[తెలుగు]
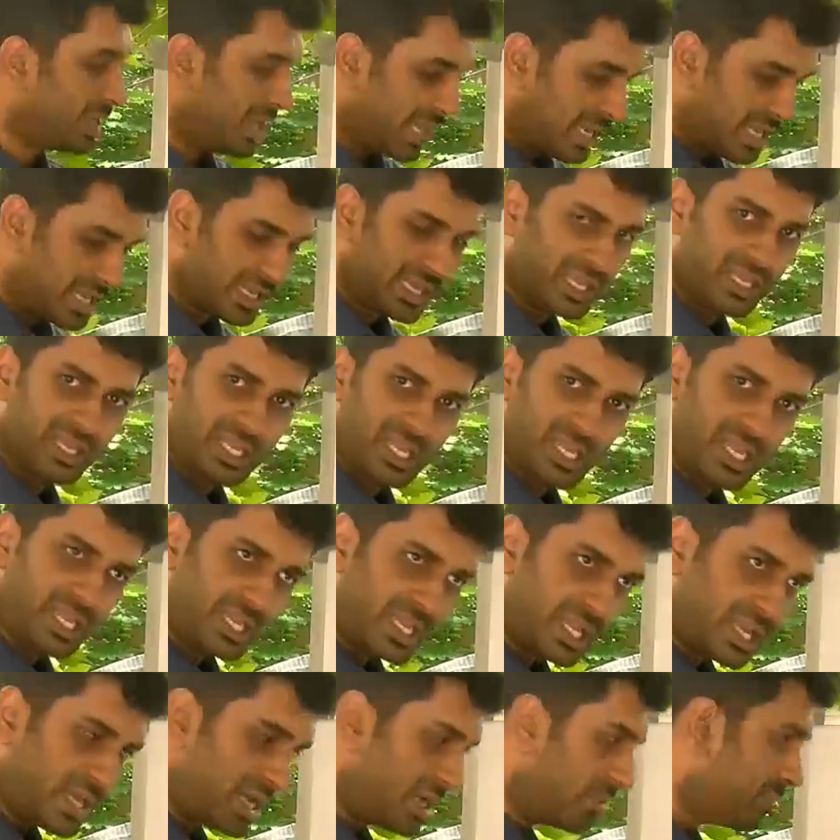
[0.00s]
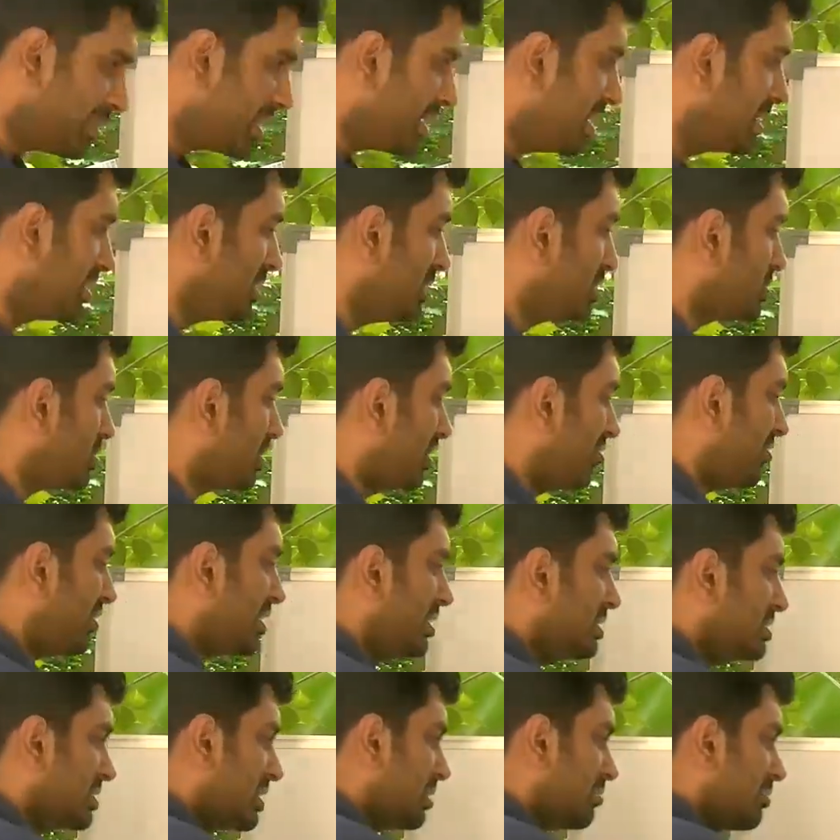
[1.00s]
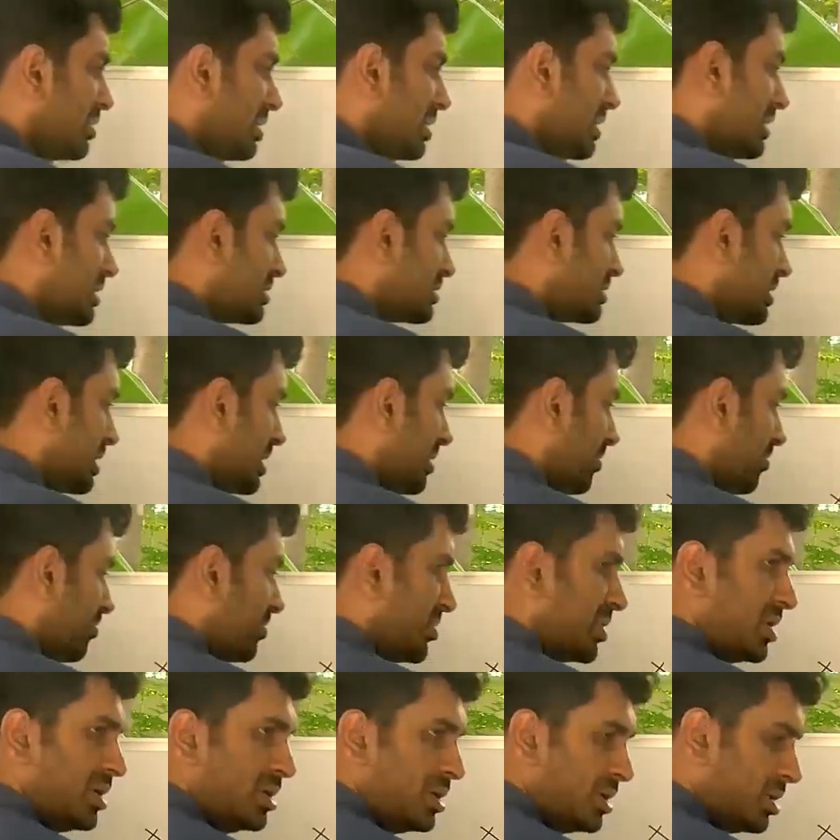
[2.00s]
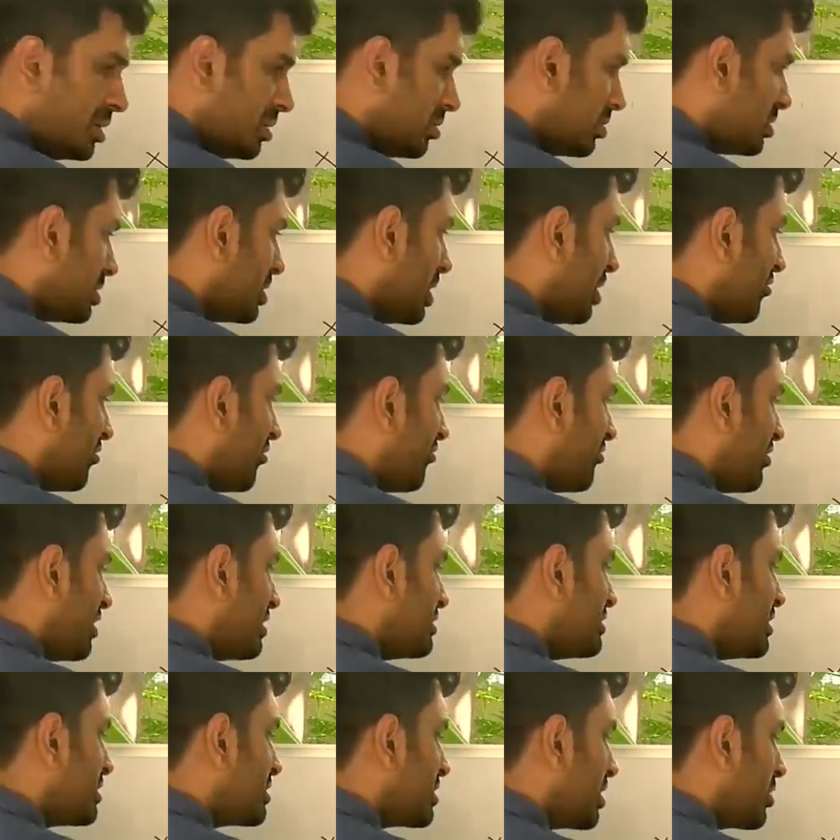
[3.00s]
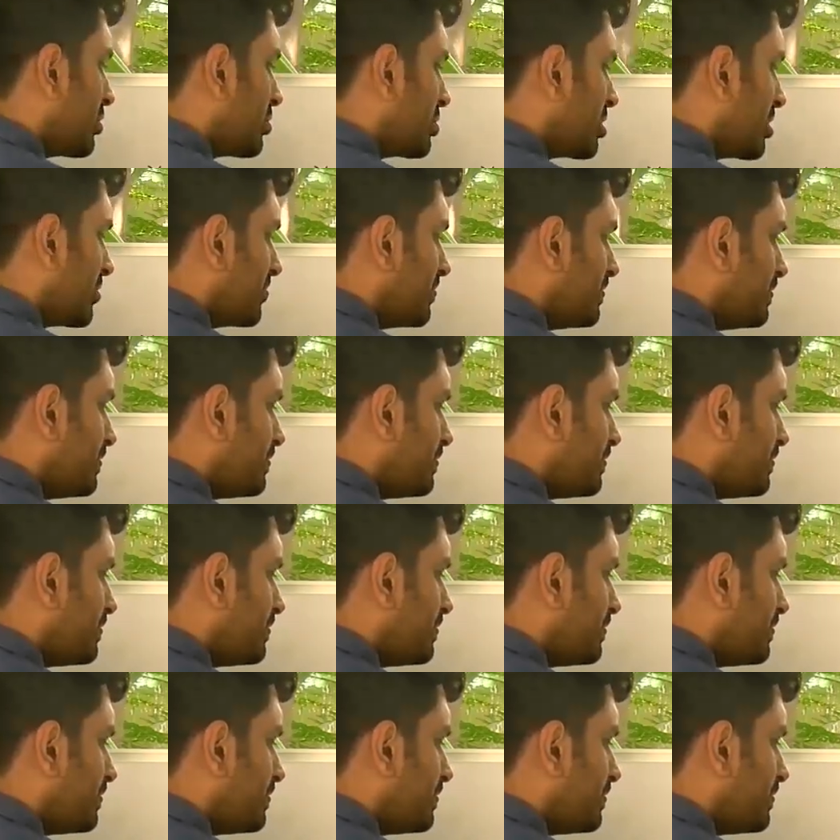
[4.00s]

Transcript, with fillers: అలాగే ఇంకే నెంబర్ అయినా తీసుకోండి ఫర్ ఎగ్జాంపుల్ లెటర్సే త్రీ ఫిఫ్టీ సిక్స్ అనుకుందాం